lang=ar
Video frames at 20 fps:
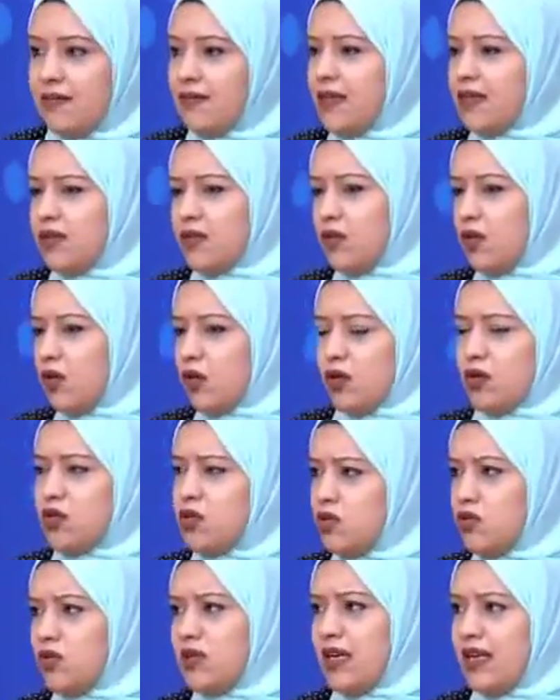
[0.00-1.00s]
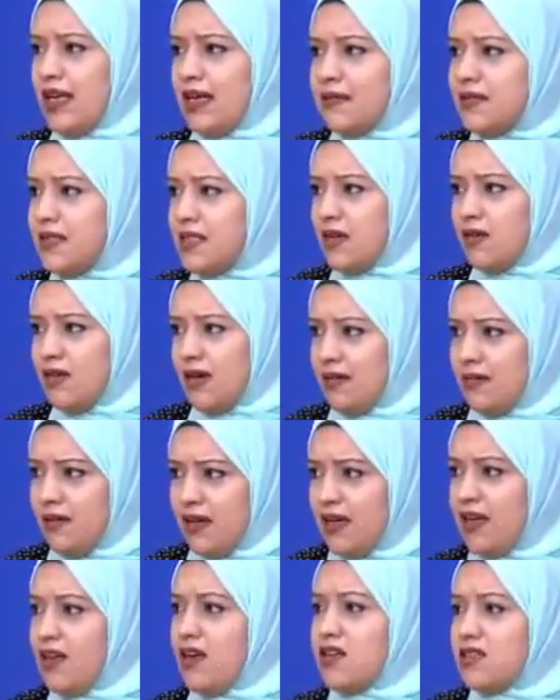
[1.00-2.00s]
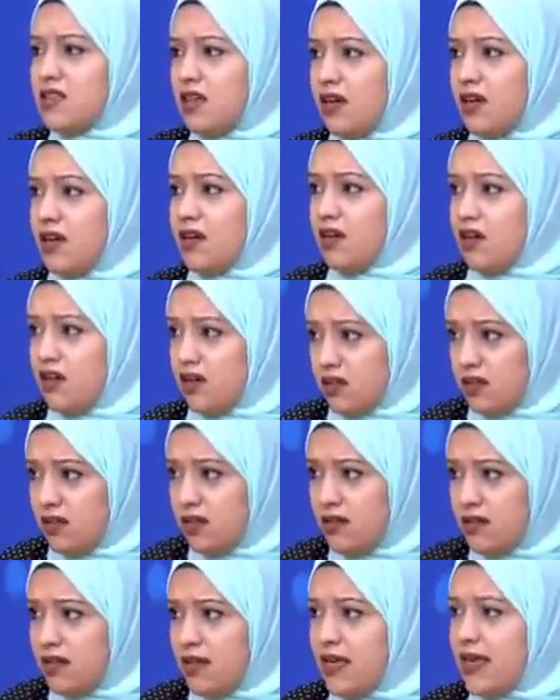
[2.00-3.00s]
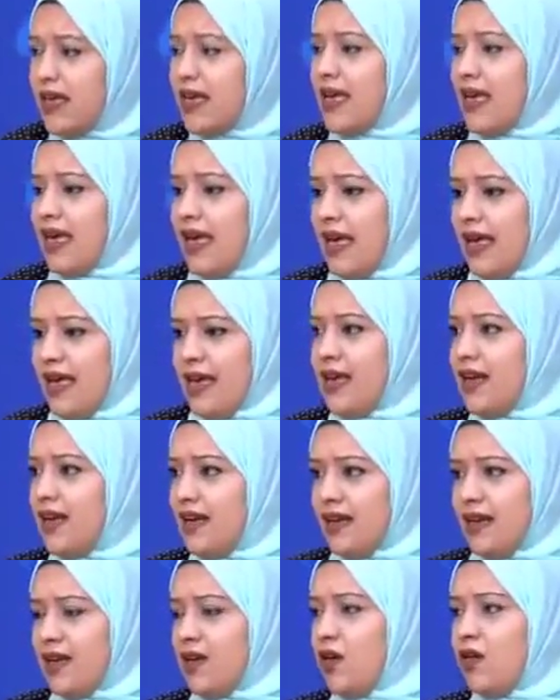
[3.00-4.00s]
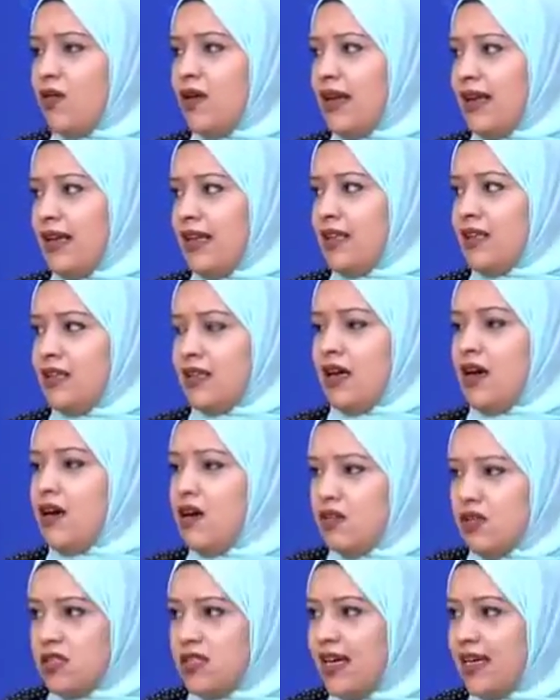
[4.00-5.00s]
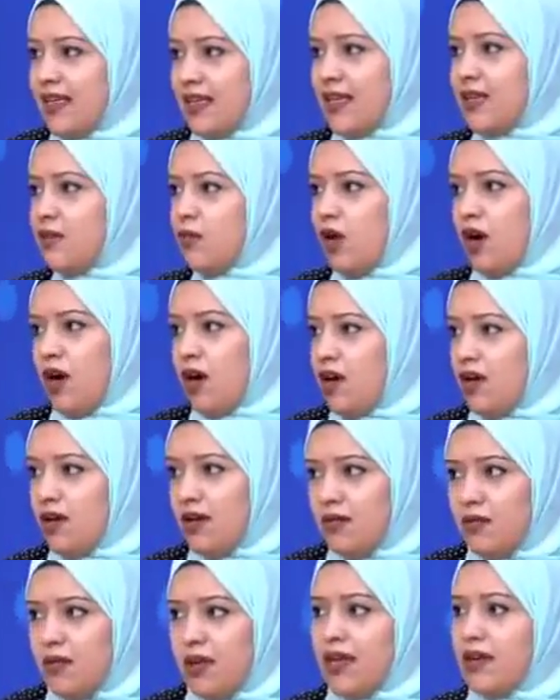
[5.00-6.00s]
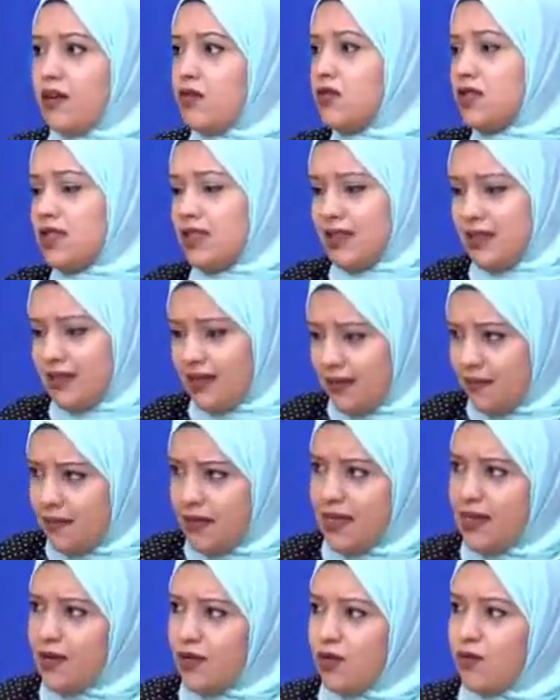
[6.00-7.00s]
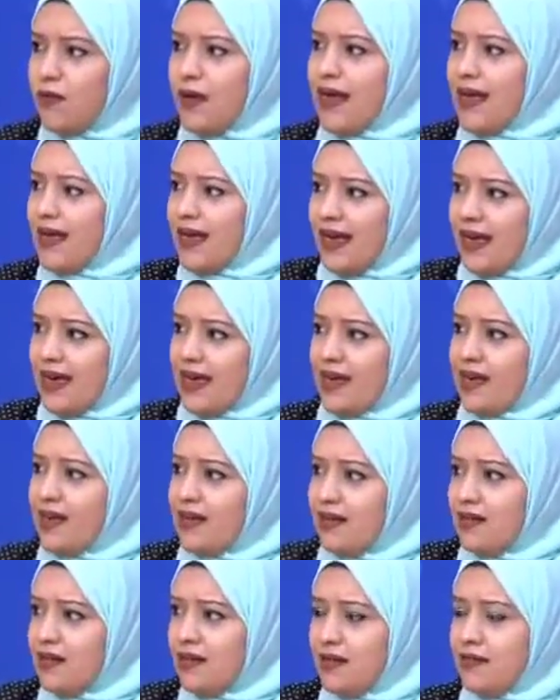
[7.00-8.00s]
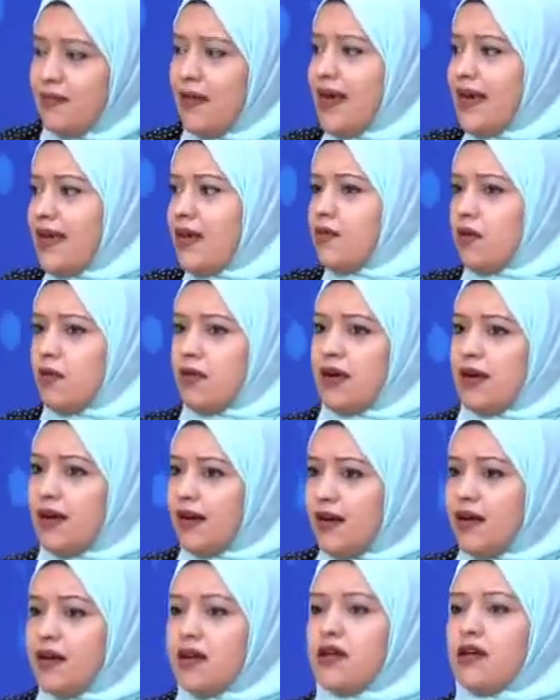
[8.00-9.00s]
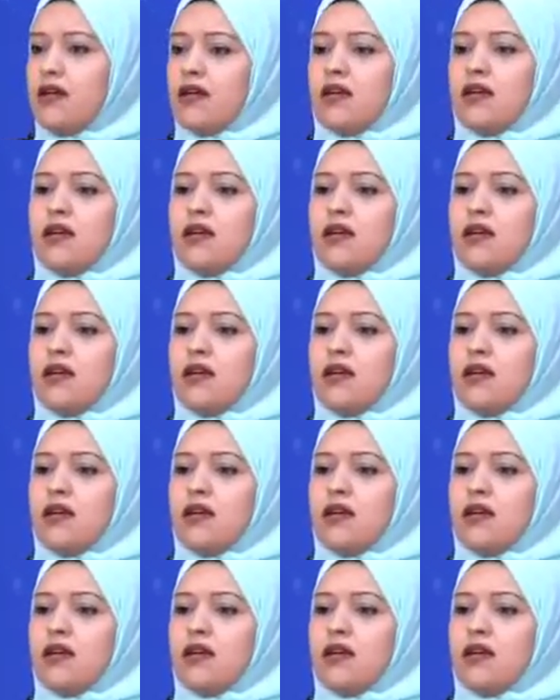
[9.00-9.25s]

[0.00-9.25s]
بالبنت ويخشوا دي لابسه وعامله الازهر النهارده قال ان هو التحرش ده اكيد محرم ولا يجوز تبريره باي حاجه باي هو مبرر تحرش بقى